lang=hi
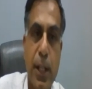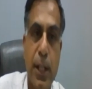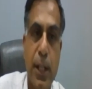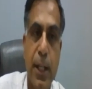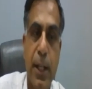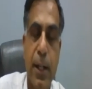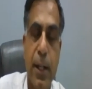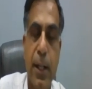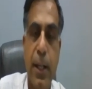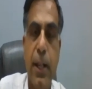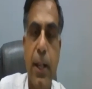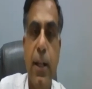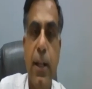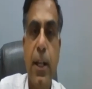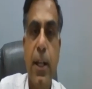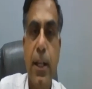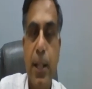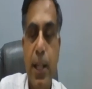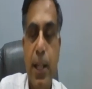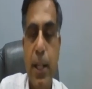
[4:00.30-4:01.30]
यह करी
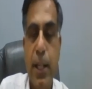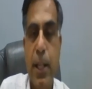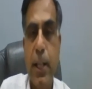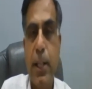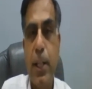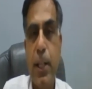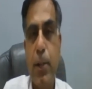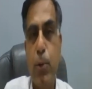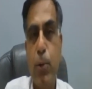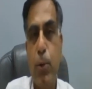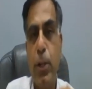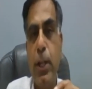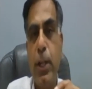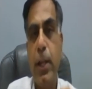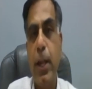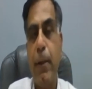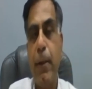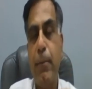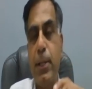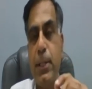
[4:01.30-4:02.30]
कि यदि कोई
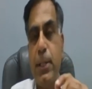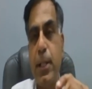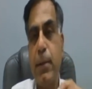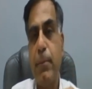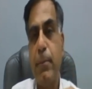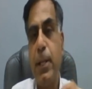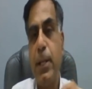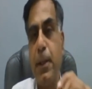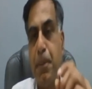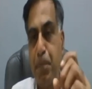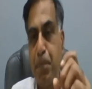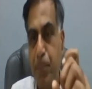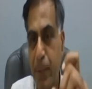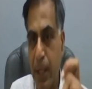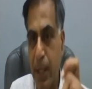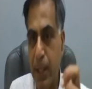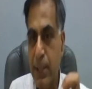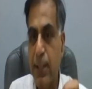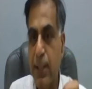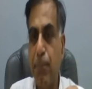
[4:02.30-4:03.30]
एमएसएमई
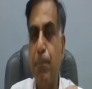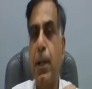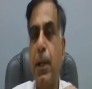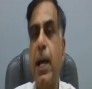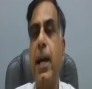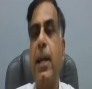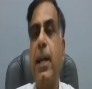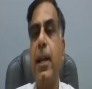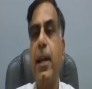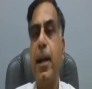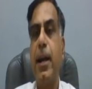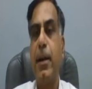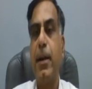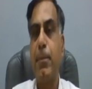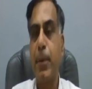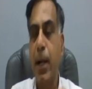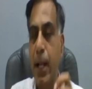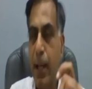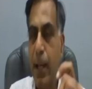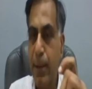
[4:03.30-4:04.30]
सप्लायर e है
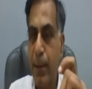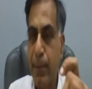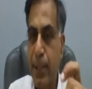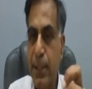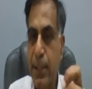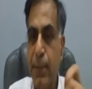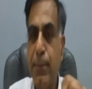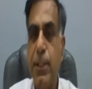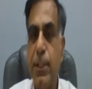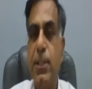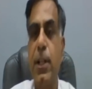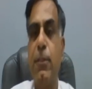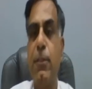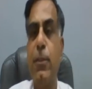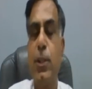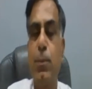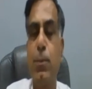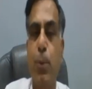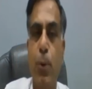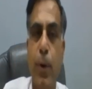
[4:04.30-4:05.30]
आपका एमएसएमई
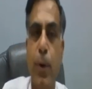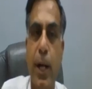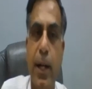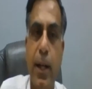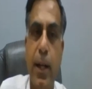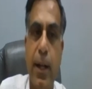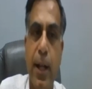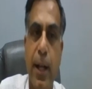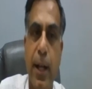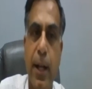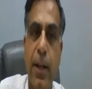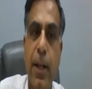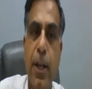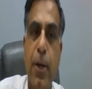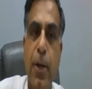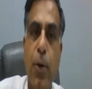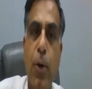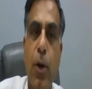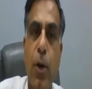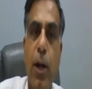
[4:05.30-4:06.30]
सर्विस प्रोवाइडर है
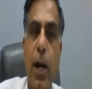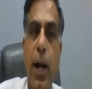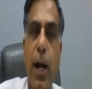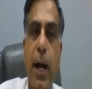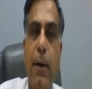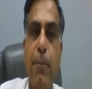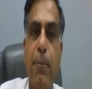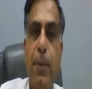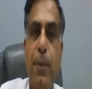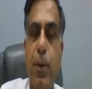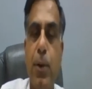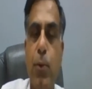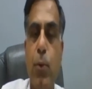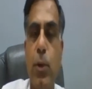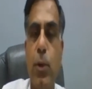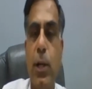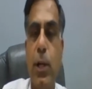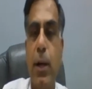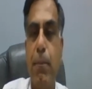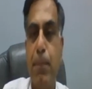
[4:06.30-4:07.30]
और आपने
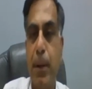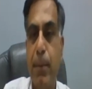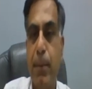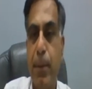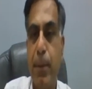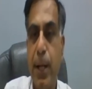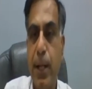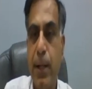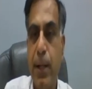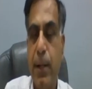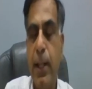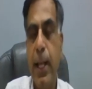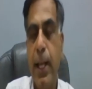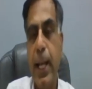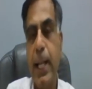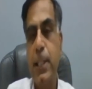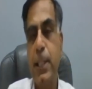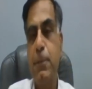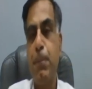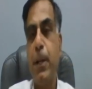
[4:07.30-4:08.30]
उनका पेमेंट
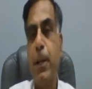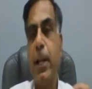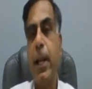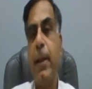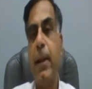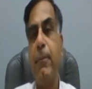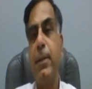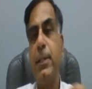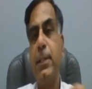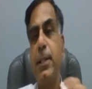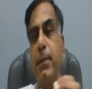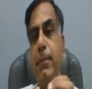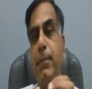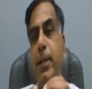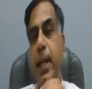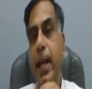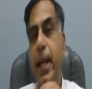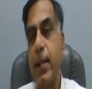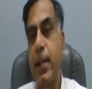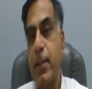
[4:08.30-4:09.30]
एज पर एमएसएमई
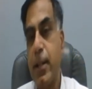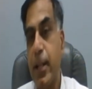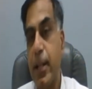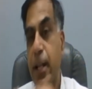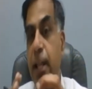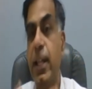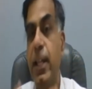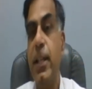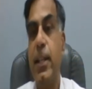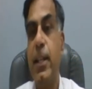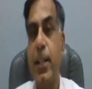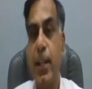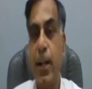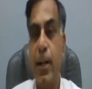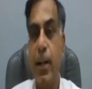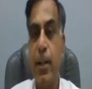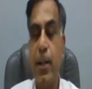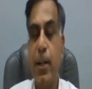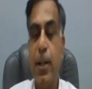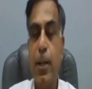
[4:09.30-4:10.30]
एक्ट नहीं किया
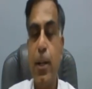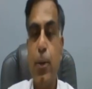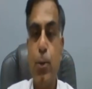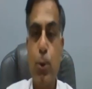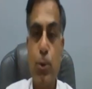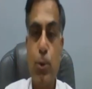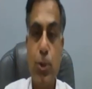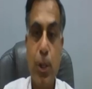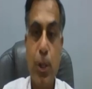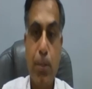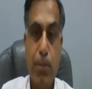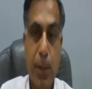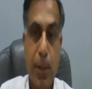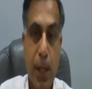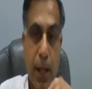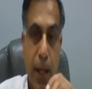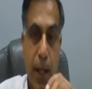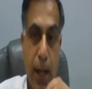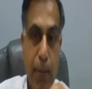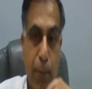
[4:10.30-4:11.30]
तो जब
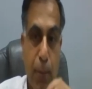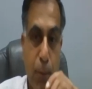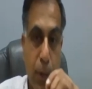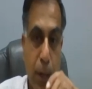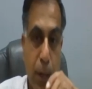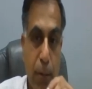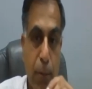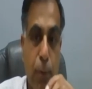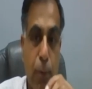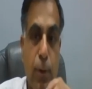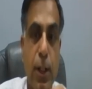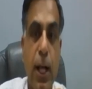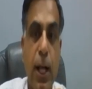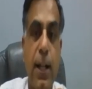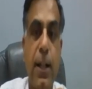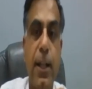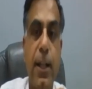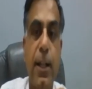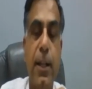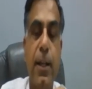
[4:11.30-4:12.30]
तक आप उनका भुगतान
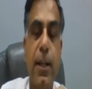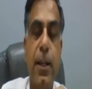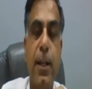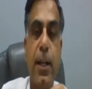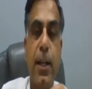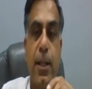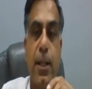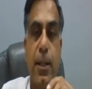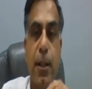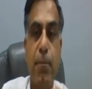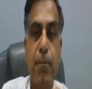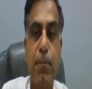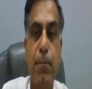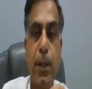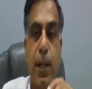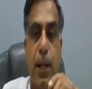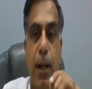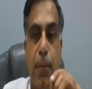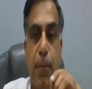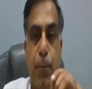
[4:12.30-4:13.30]
नहीं करेंगे तब
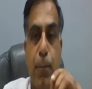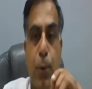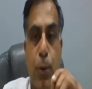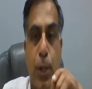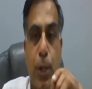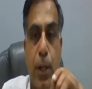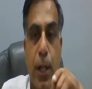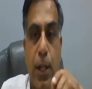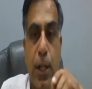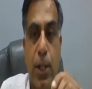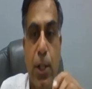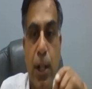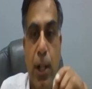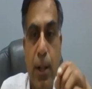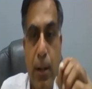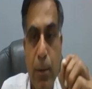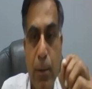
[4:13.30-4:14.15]
तक आपको डिडक्शन